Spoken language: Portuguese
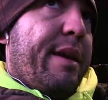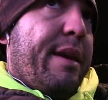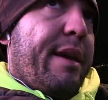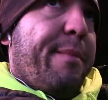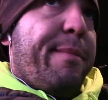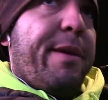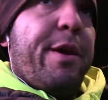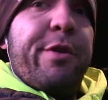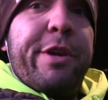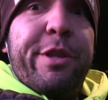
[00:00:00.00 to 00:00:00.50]

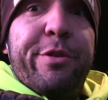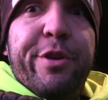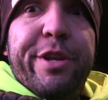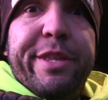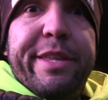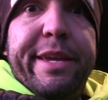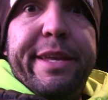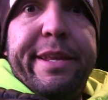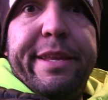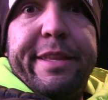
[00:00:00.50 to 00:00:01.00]
é meio que
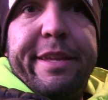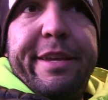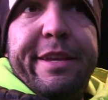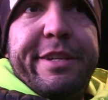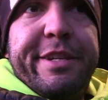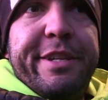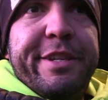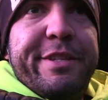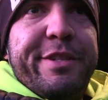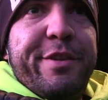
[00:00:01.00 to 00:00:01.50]
doideira, né?
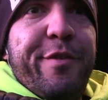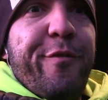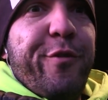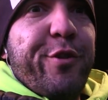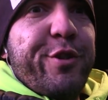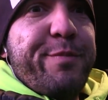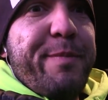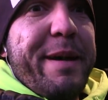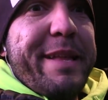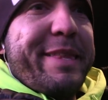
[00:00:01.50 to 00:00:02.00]
Que se eu
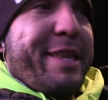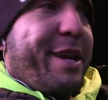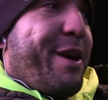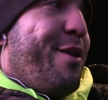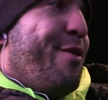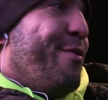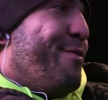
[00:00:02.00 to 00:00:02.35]
fosse patrão,